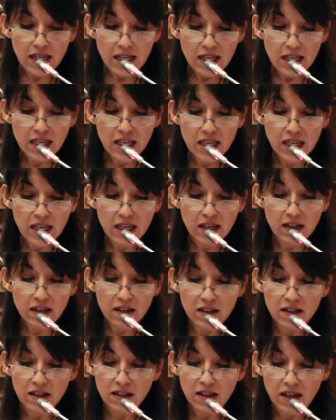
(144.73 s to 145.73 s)

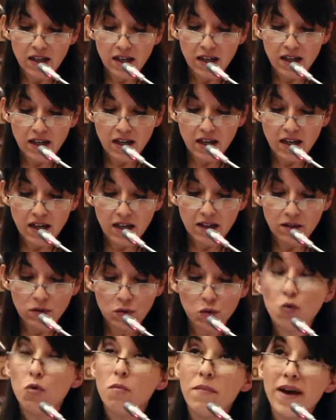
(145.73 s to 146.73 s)
y
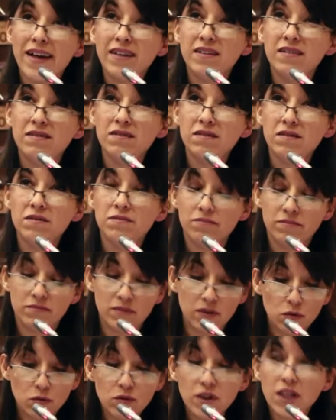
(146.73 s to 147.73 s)
Tucumán,
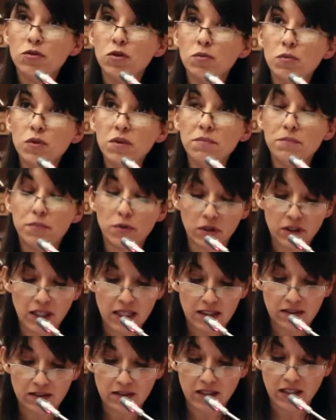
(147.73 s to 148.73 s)
un dato muy
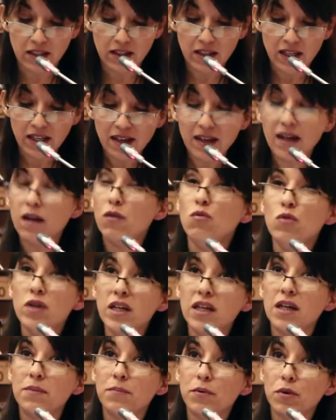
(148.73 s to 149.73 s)
importante, es la
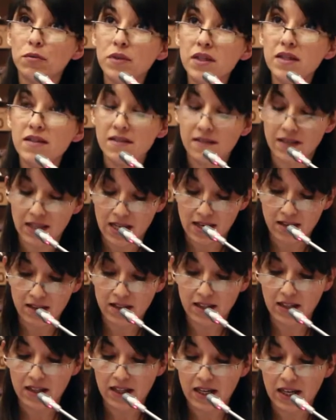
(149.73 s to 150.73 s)
única
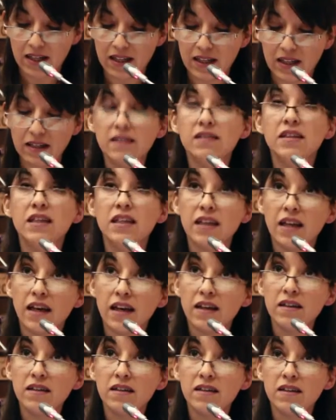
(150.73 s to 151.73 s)
provincia en la
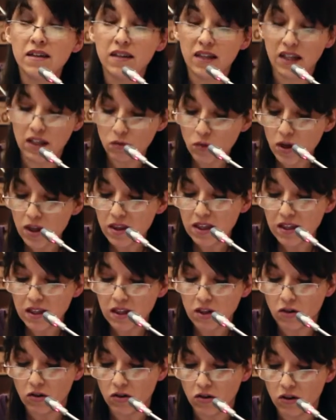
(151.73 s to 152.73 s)
Argentina que no
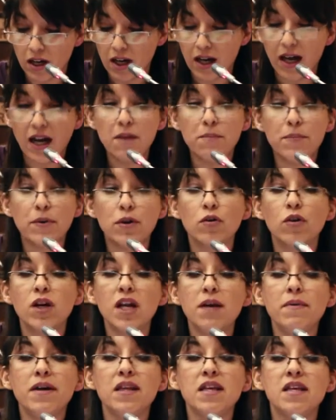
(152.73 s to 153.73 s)
adhirió al
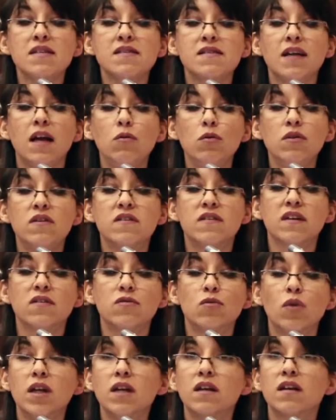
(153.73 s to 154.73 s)
programa de salud
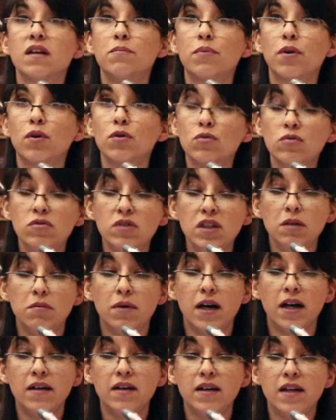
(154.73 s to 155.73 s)
sexual y
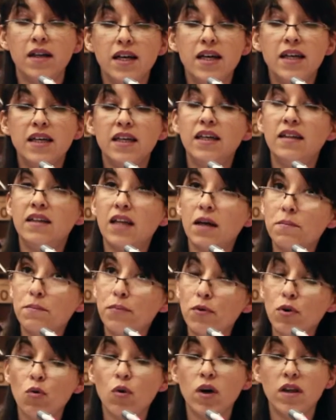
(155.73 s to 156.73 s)
reproductiva y
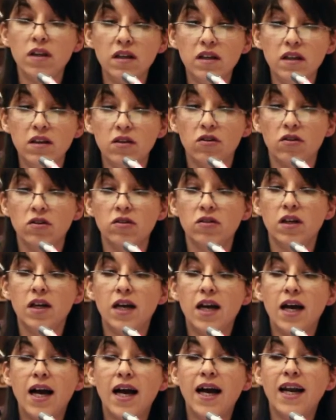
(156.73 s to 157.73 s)
tampoco adhirió
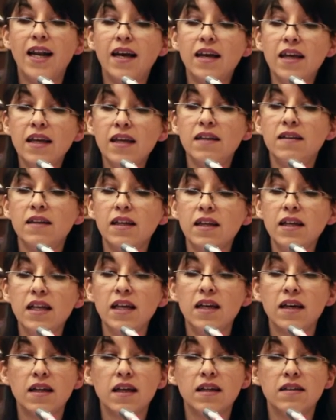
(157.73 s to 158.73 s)
a la guía
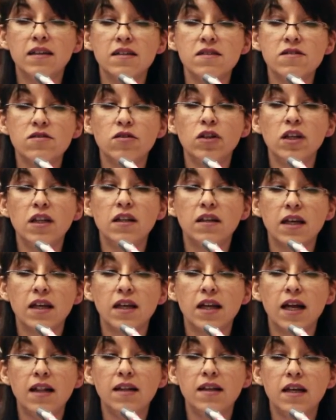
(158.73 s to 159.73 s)
técnica de atención
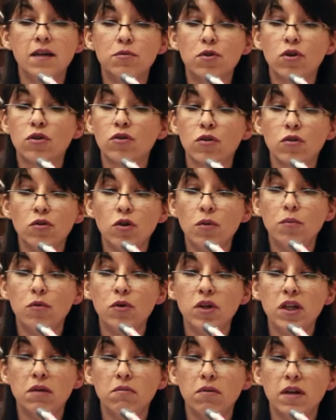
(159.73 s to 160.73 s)
integral de abortos no
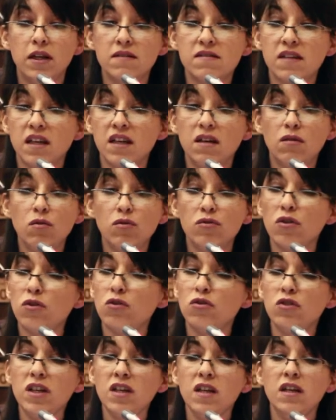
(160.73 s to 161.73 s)
punibles e incluso
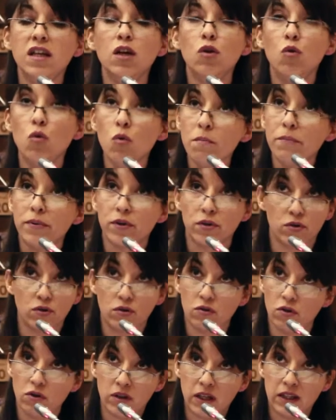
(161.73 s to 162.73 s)
no tiene ningún
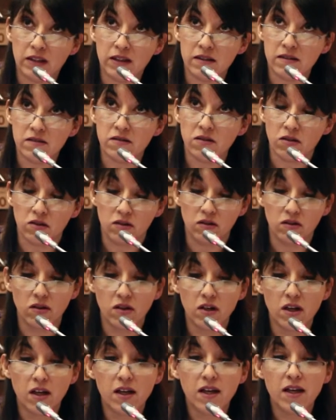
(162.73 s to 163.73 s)
protocolo de atención.
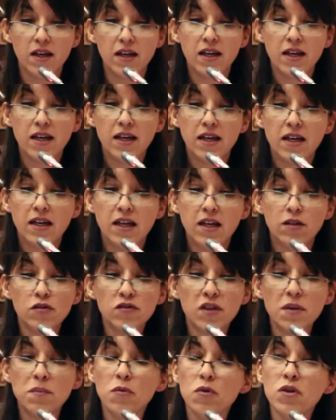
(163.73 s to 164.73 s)

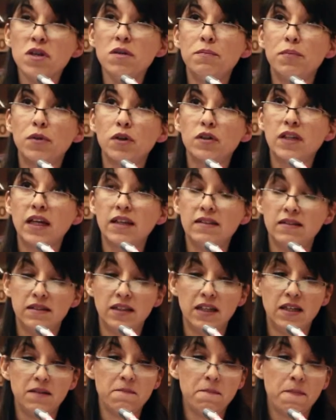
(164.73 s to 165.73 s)
Entonces es muy
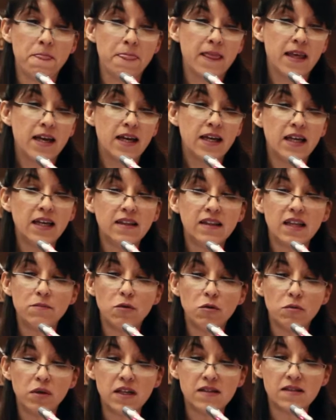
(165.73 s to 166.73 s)
importante que esta
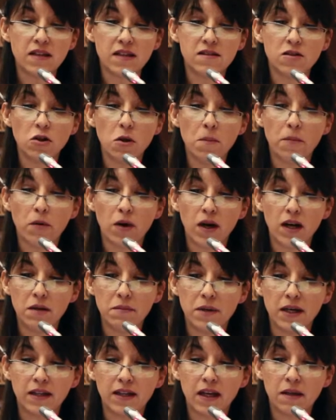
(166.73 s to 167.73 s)
movilización por la
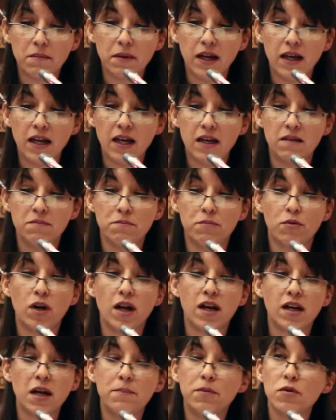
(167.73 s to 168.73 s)
libertad de Belén, por
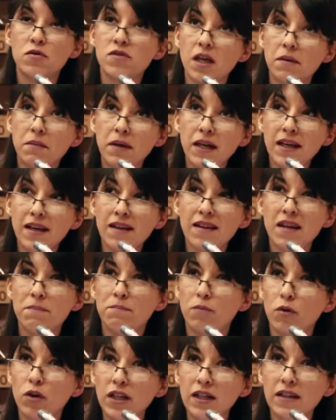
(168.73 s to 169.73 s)
las responsabilidades
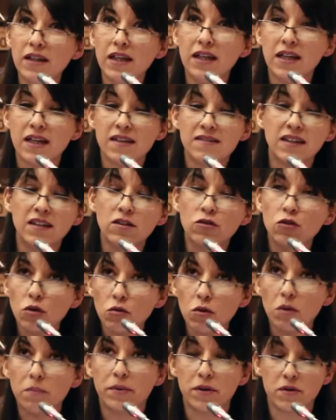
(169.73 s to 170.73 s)
políticas en
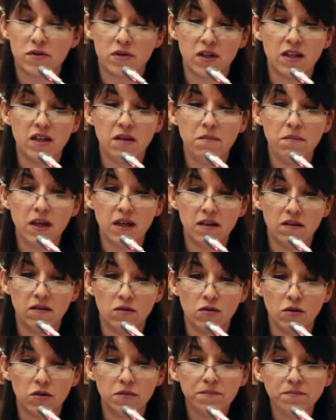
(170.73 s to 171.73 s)
todo el
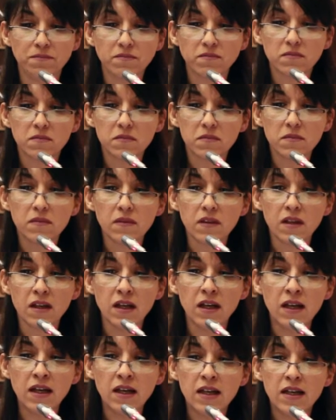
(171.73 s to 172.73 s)
procedimiento,
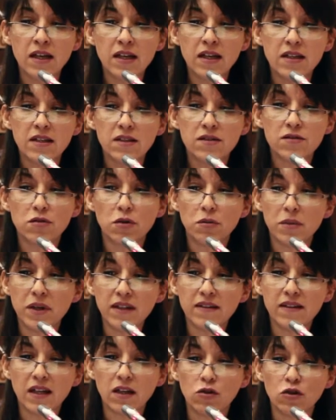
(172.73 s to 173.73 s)
sobre
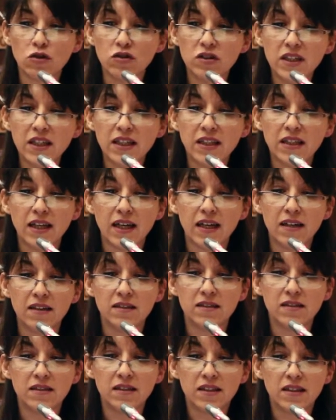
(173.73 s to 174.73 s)
esta
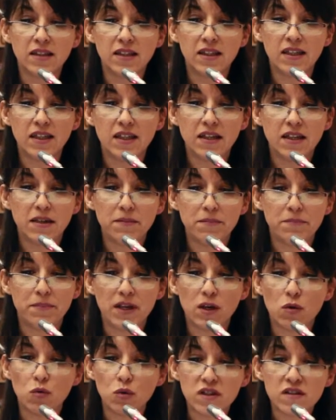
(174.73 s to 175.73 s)
condena
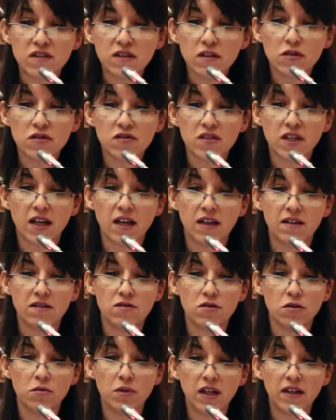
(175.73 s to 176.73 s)
prejuiciosa
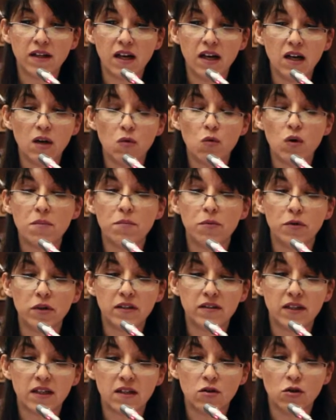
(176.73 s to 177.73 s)
sobre el cuerpo de
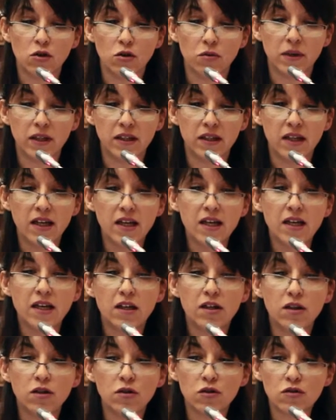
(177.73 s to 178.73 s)
esta joven
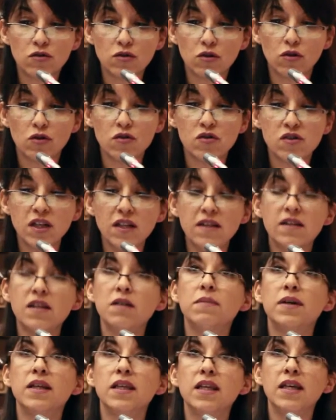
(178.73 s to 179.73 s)
nos
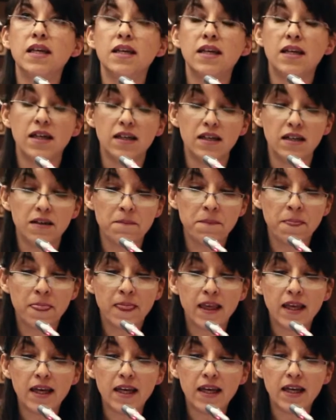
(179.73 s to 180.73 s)
concentre mañana
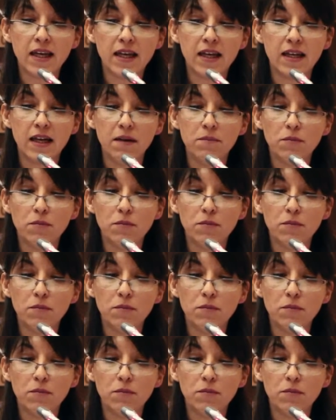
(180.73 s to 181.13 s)
en el